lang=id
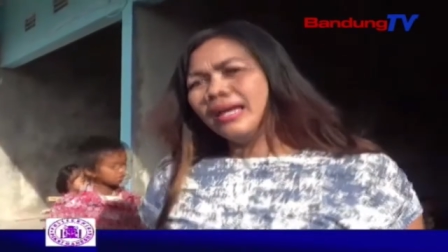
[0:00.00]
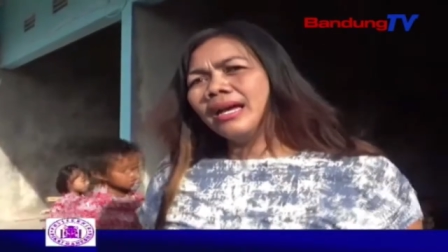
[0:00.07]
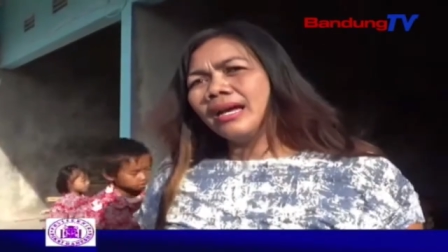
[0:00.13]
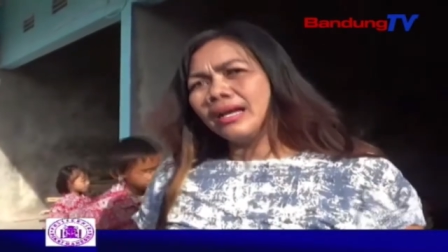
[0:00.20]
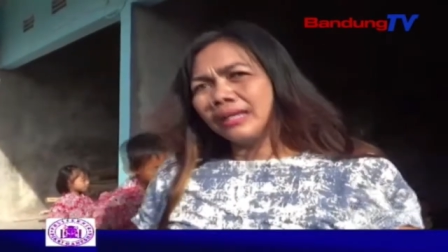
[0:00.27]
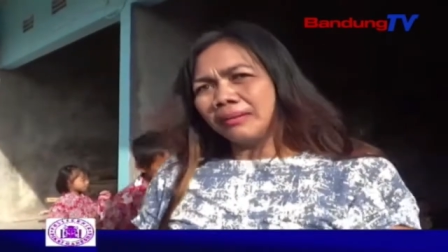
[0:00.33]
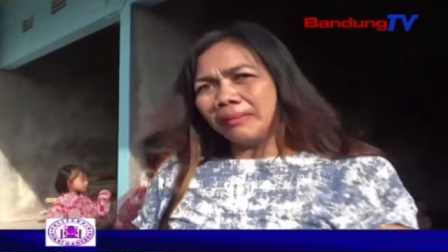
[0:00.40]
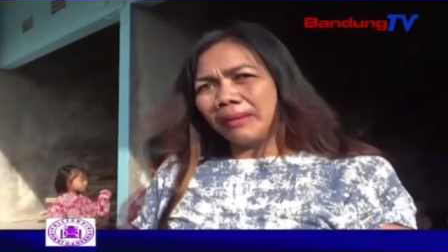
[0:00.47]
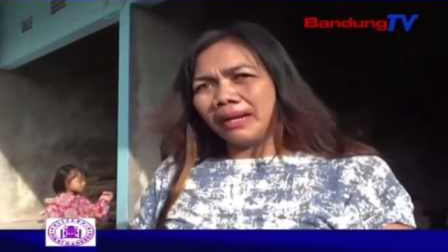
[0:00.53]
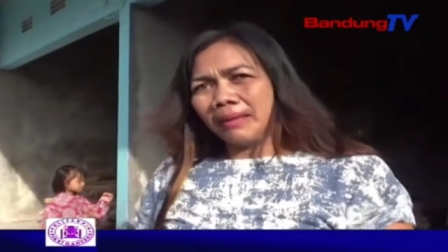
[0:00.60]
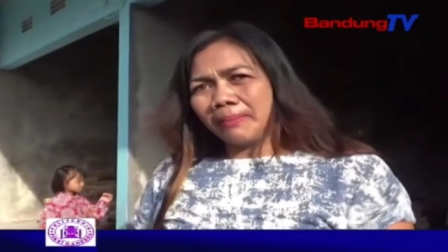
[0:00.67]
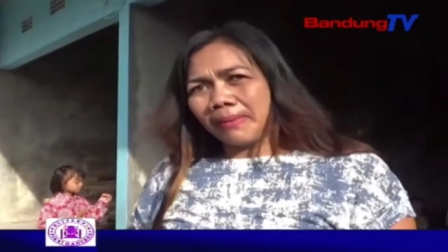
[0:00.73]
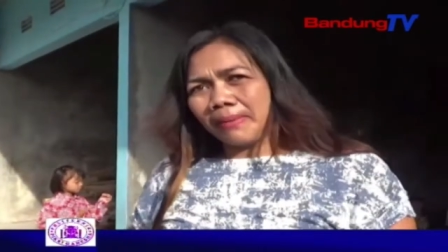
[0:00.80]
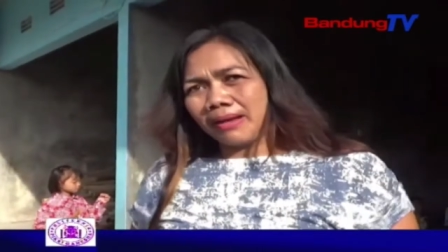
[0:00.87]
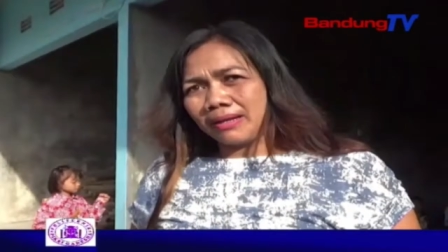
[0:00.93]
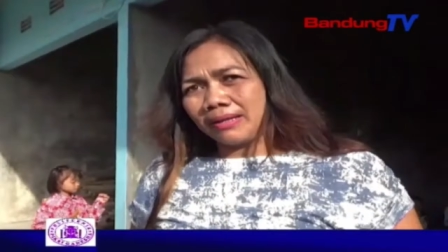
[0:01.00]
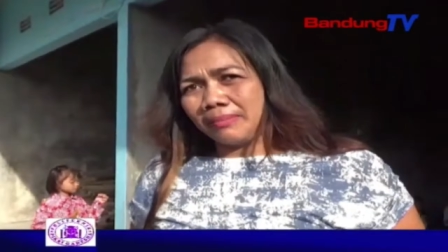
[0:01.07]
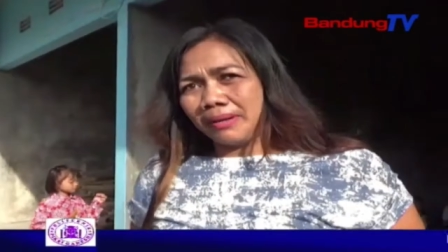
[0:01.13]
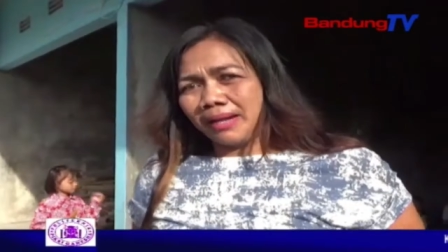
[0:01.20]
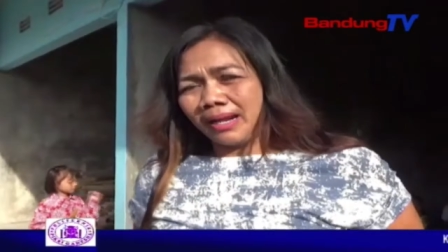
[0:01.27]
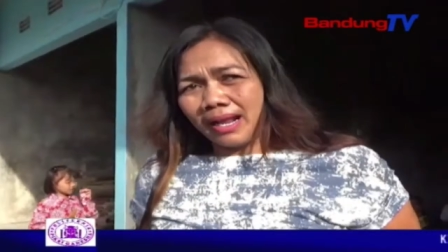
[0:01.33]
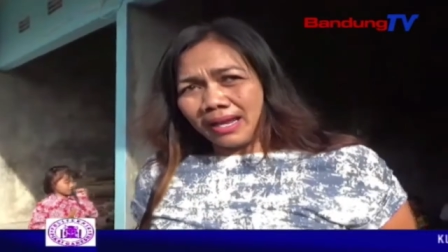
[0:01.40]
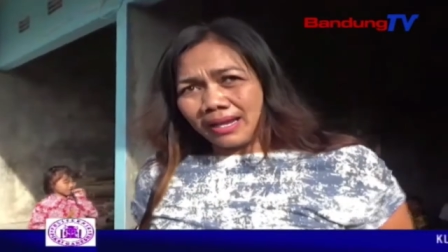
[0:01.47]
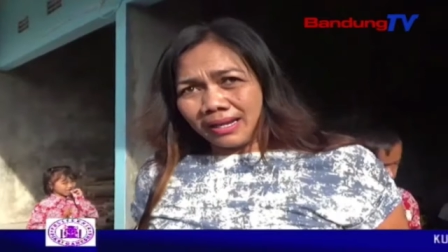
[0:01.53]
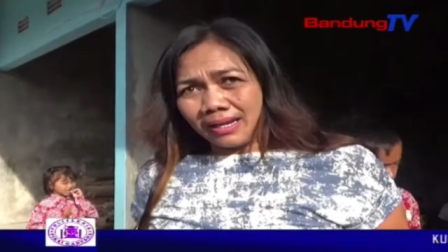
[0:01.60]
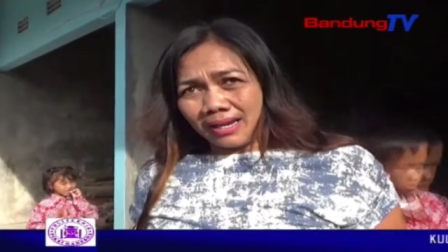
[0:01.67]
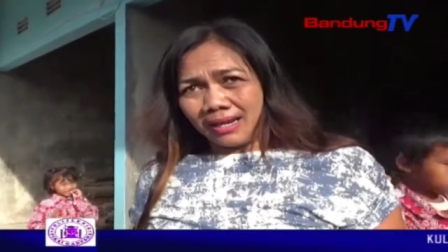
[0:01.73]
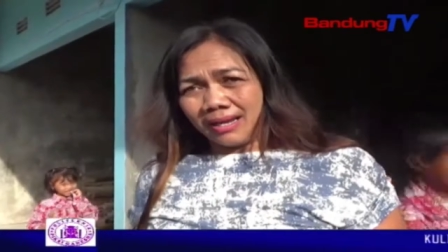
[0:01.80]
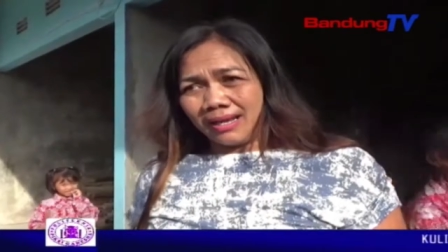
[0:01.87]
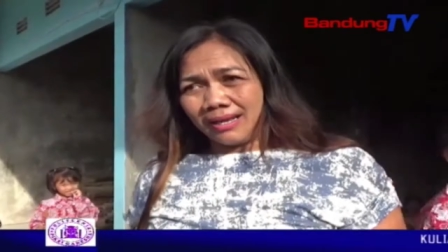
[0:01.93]
Ya gimana apa, gimana
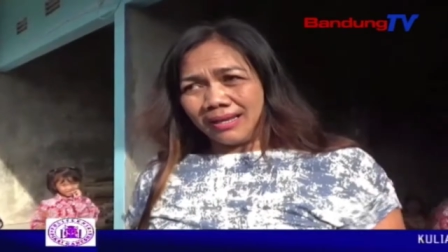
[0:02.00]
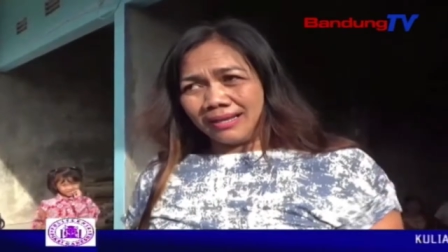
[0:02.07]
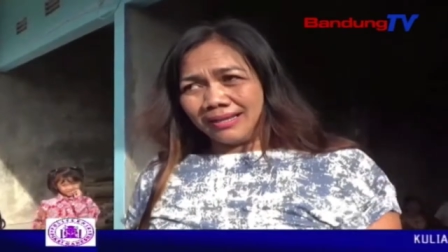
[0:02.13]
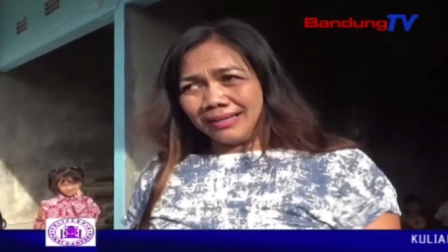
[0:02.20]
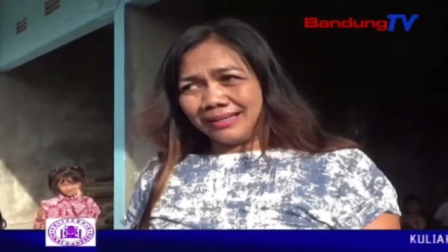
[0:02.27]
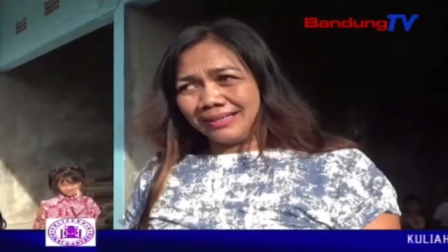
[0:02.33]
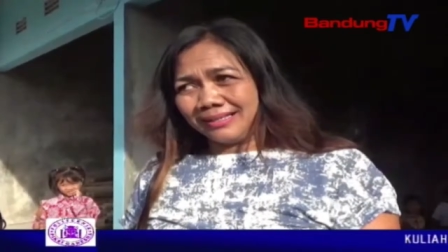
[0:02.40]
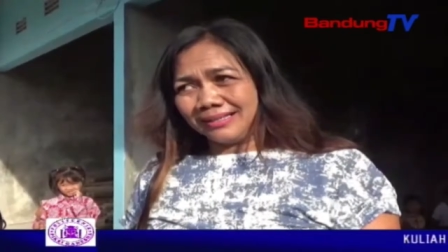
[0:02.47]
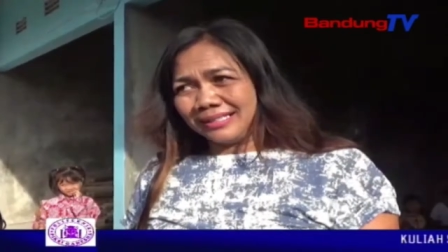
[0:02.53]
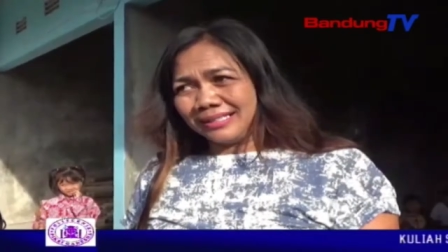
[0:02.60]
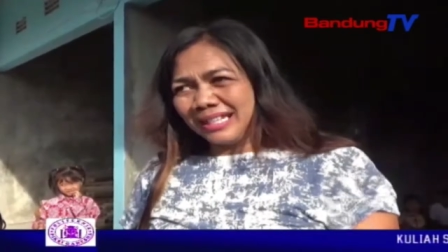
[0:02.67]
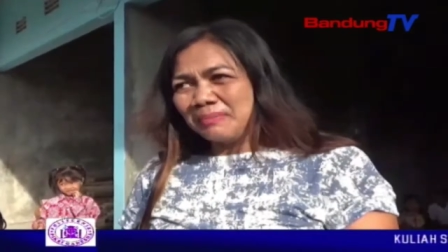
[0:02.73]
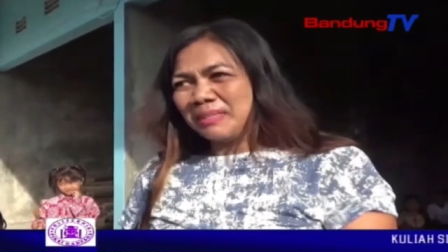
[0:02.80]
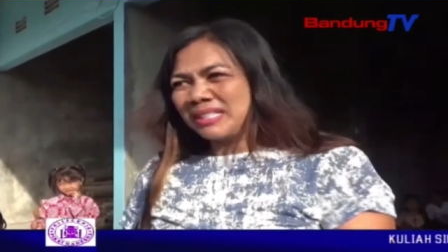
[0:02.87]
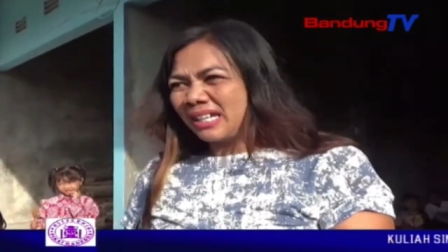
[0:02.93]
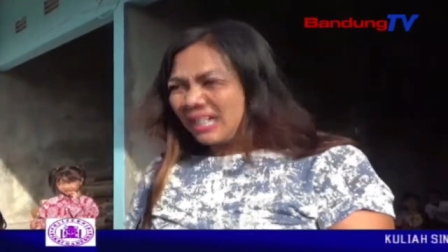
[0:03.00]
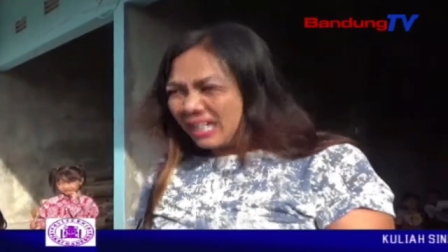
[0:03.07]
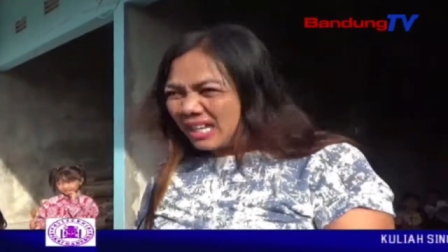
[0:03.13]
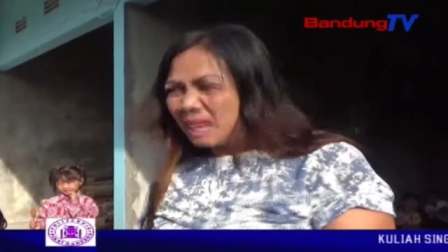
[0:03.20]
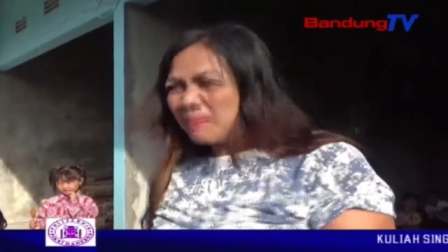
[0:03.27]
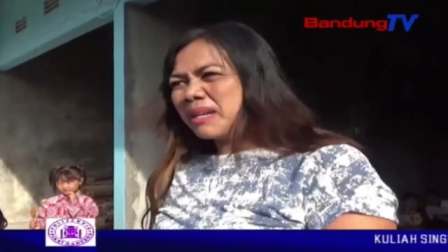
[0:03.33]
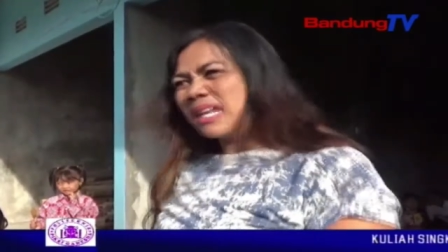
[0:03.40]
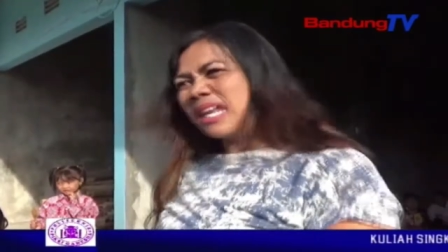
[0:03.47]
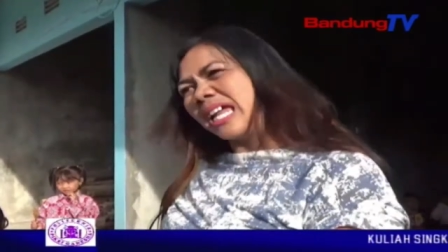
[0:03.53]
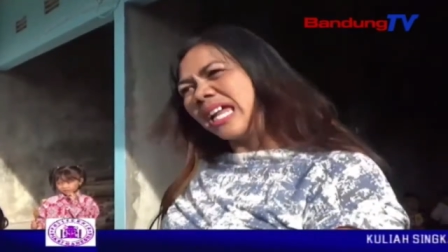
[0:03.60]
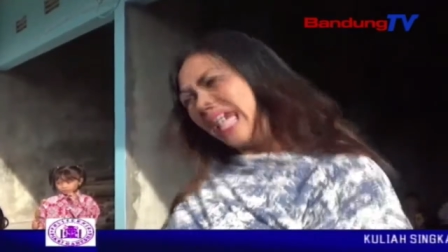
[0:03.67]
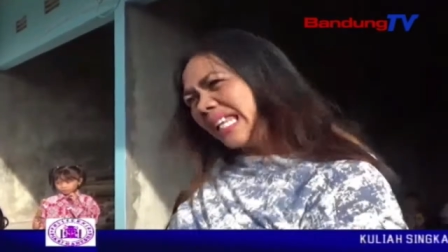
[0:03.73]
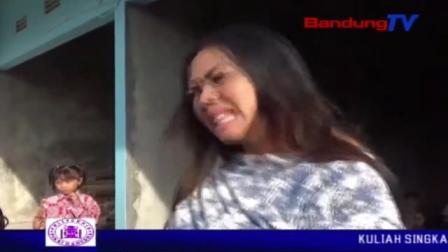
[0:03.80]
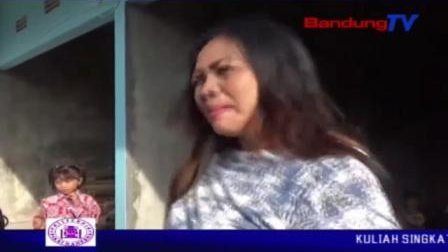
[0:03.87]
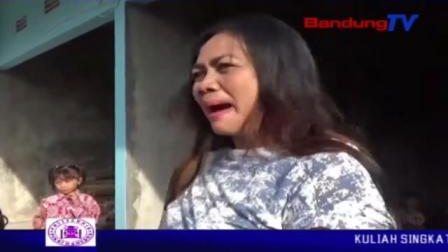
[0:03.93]
lagi dah sedih mas sedih ya
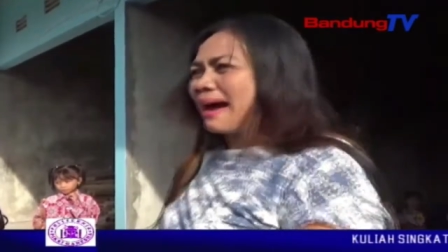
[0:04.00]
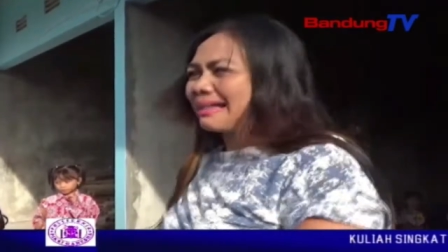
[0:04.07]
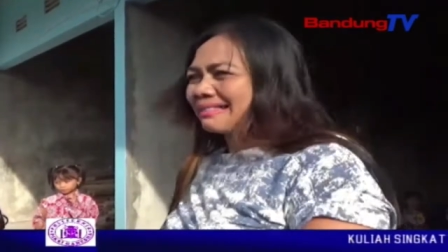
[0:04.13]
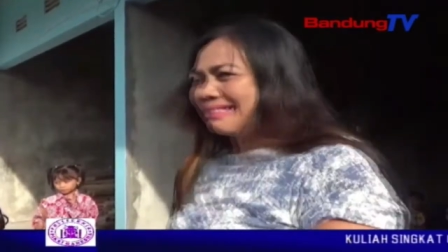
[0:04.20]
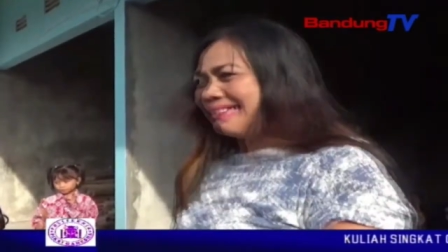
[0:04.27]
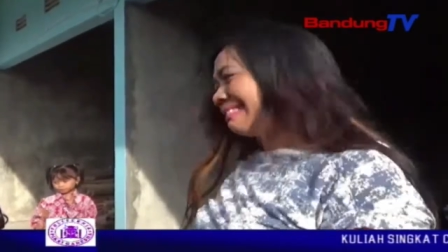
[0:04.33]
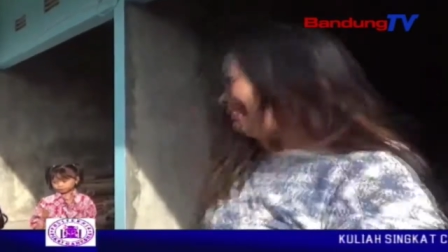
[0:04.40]
miris banget